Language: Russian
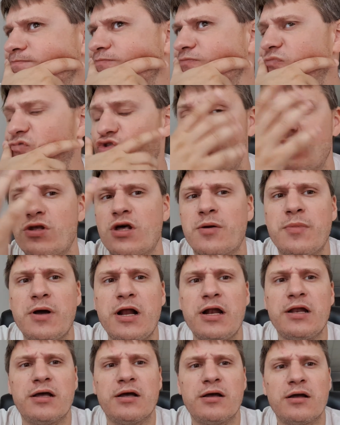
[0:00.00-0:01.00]
все
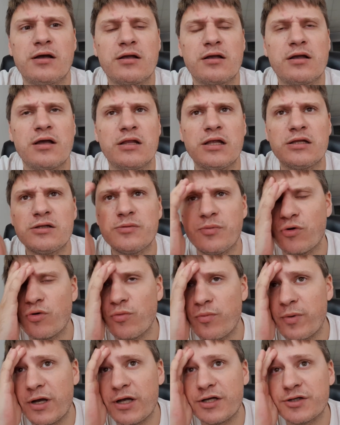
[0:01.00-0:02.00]
нормально. Когда ты
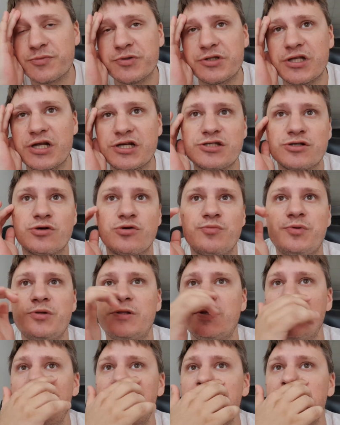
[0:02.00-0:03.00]
покупаешь, пытаешься купить
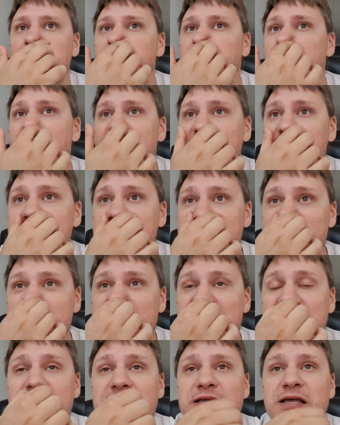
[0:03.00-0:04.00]
на Яндекс.Маркете со
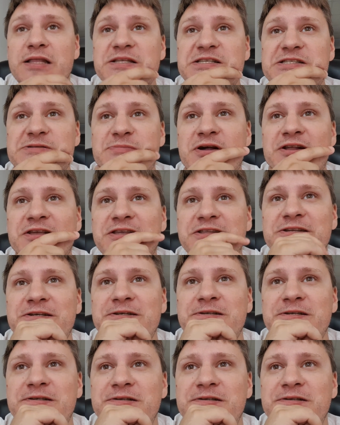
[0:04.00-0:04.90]
склада Яндекс.Маркета,